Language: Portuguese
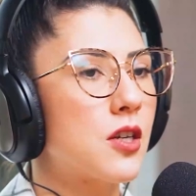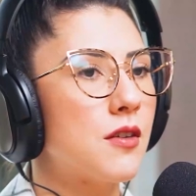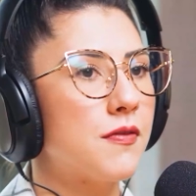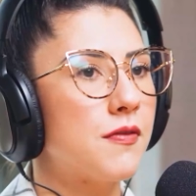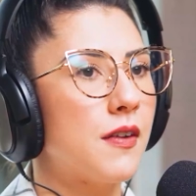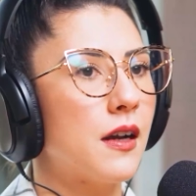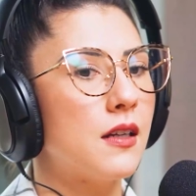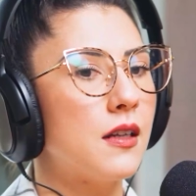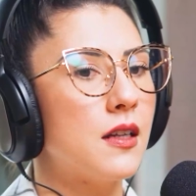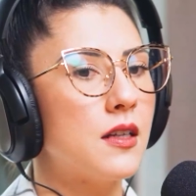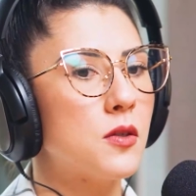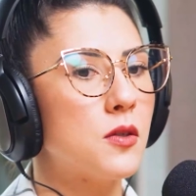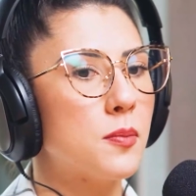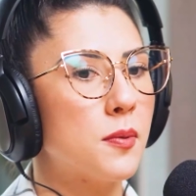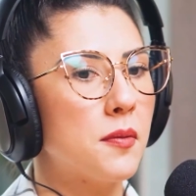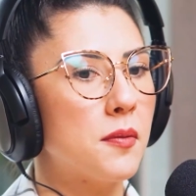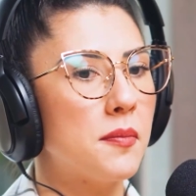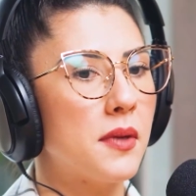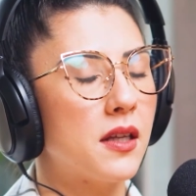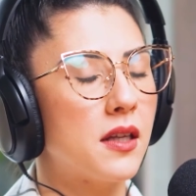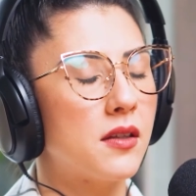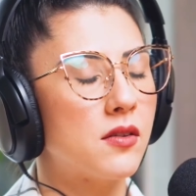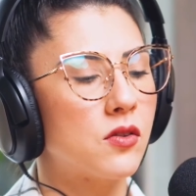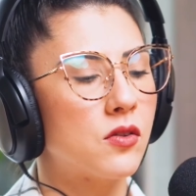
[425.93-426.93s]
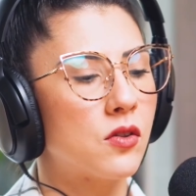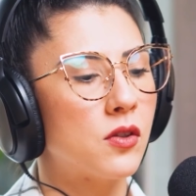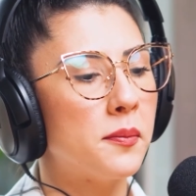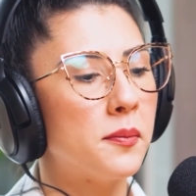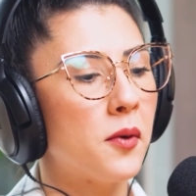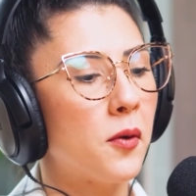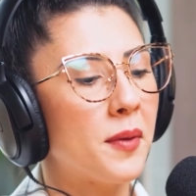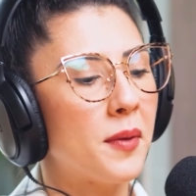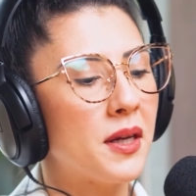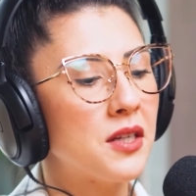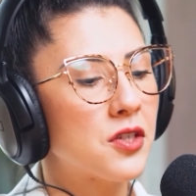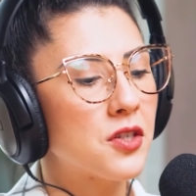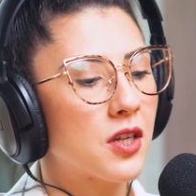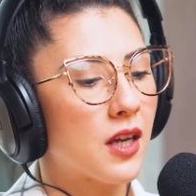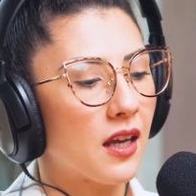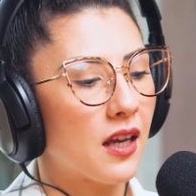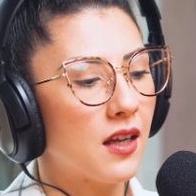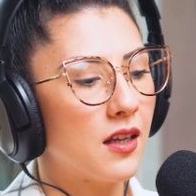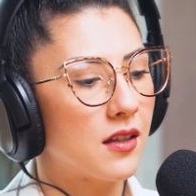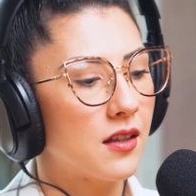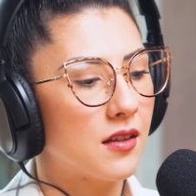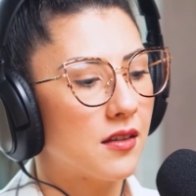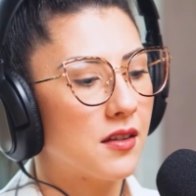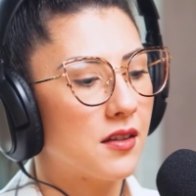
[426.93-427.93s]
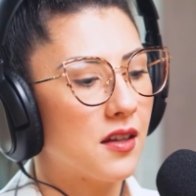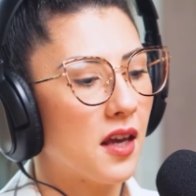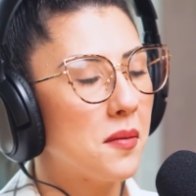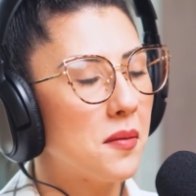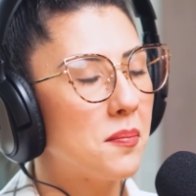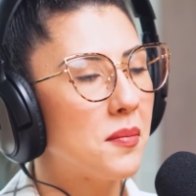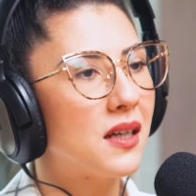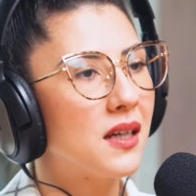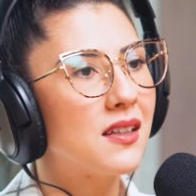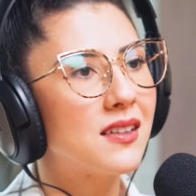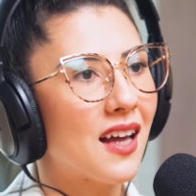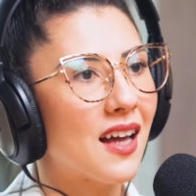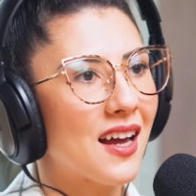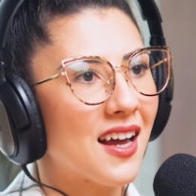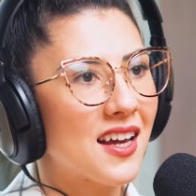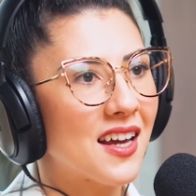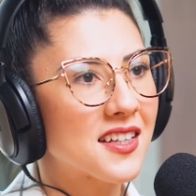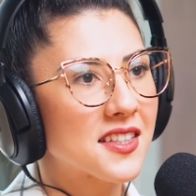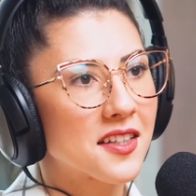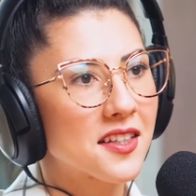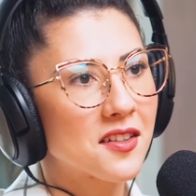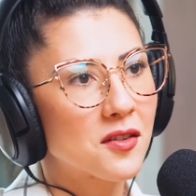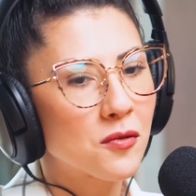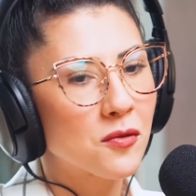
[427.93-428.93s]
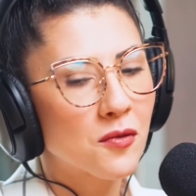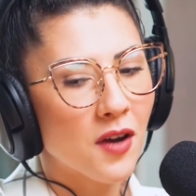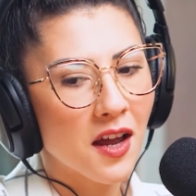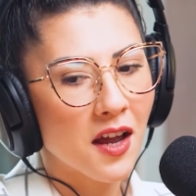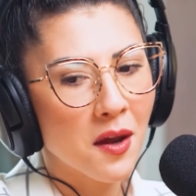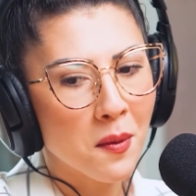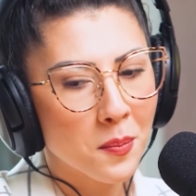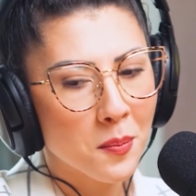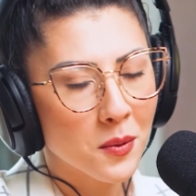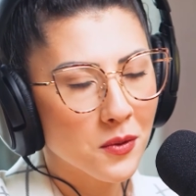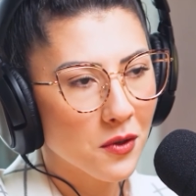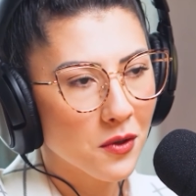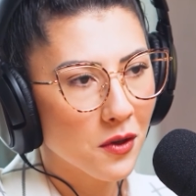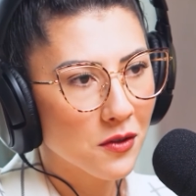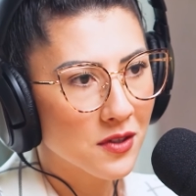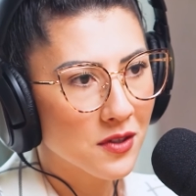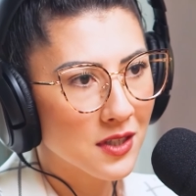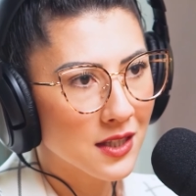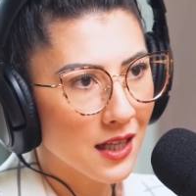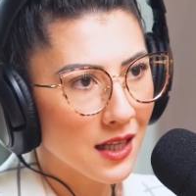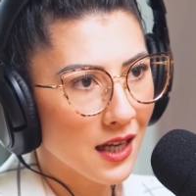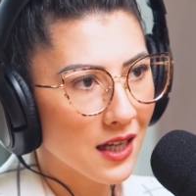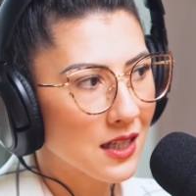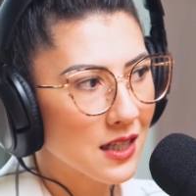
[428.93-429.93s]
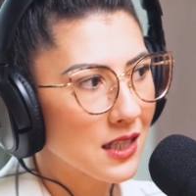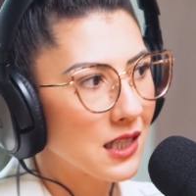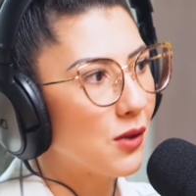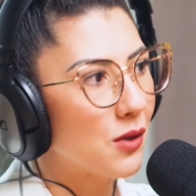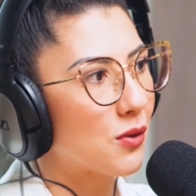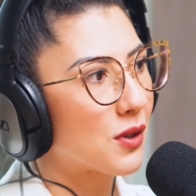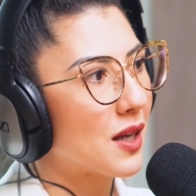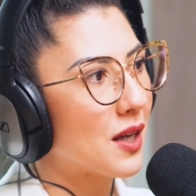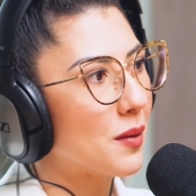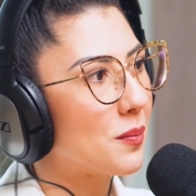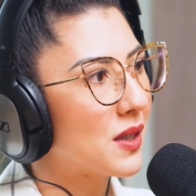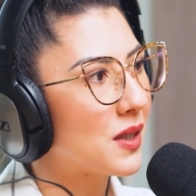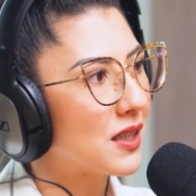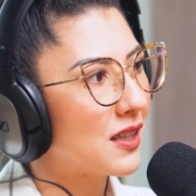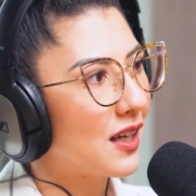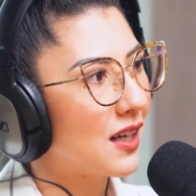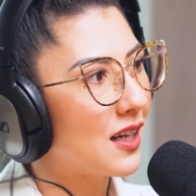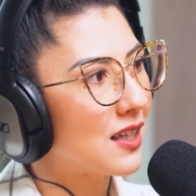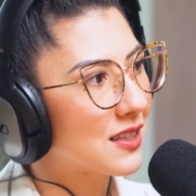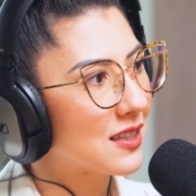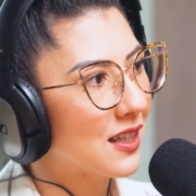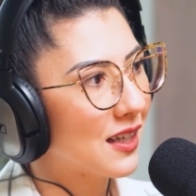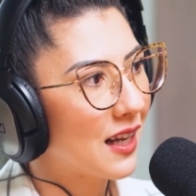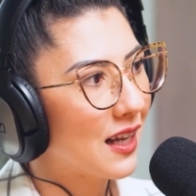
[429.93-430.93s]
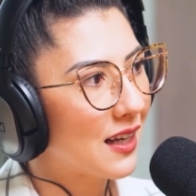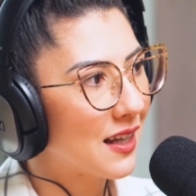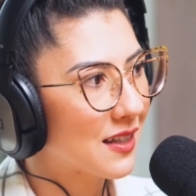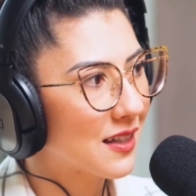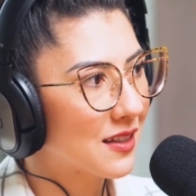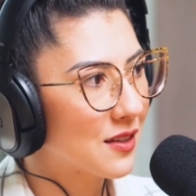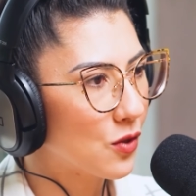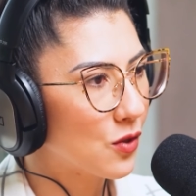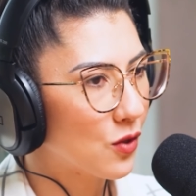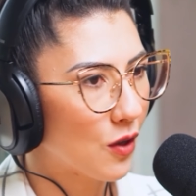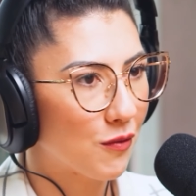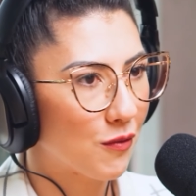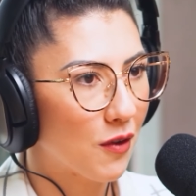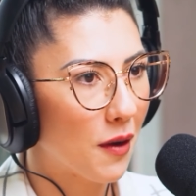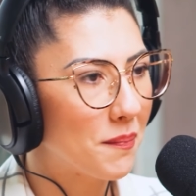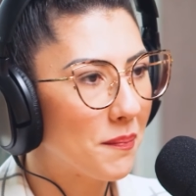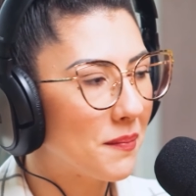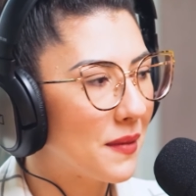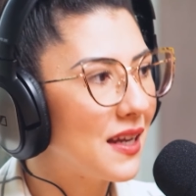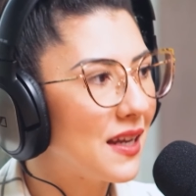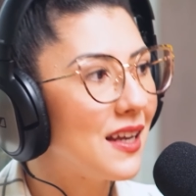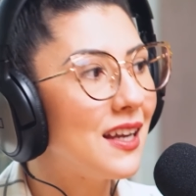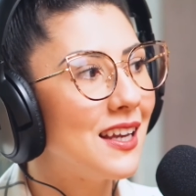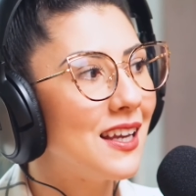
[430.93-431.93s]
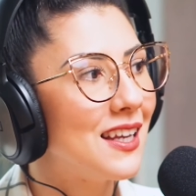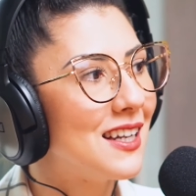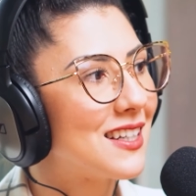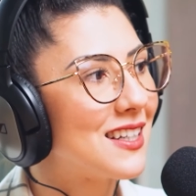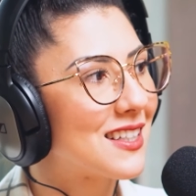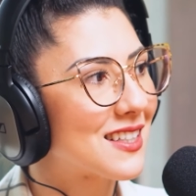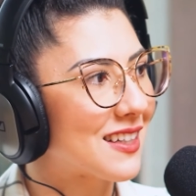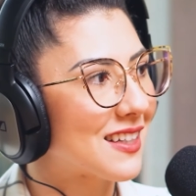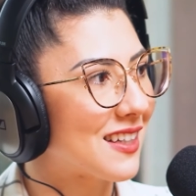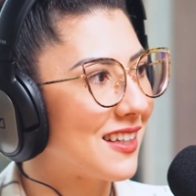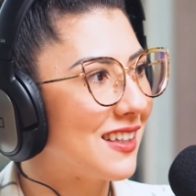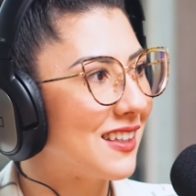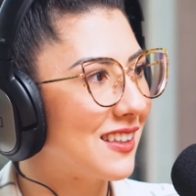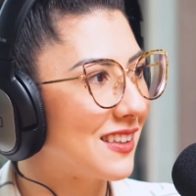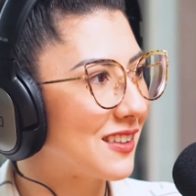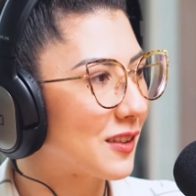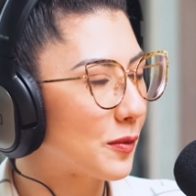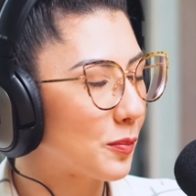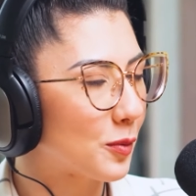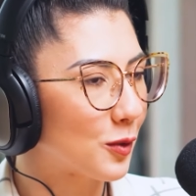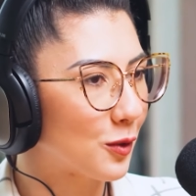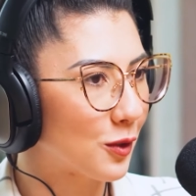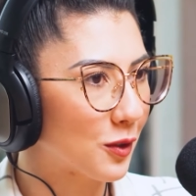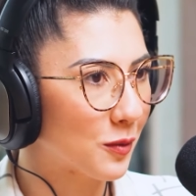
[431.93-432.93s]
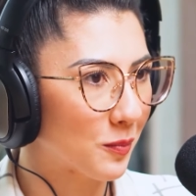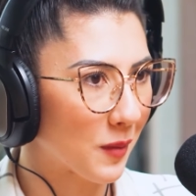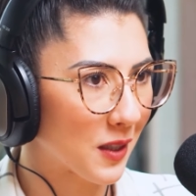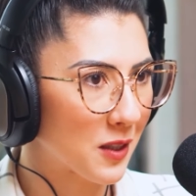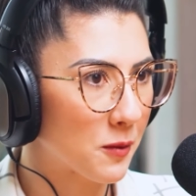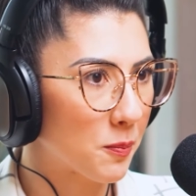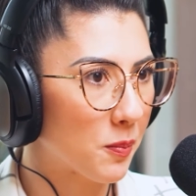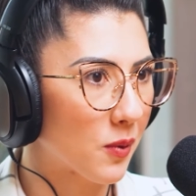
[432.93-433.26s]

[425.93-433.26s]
que fala isso para mim. Normalmente quem, quem manda essa não é pessoal de Instagram, não. Quem manda é essa é a galera da sua família, assim. As pessoas mais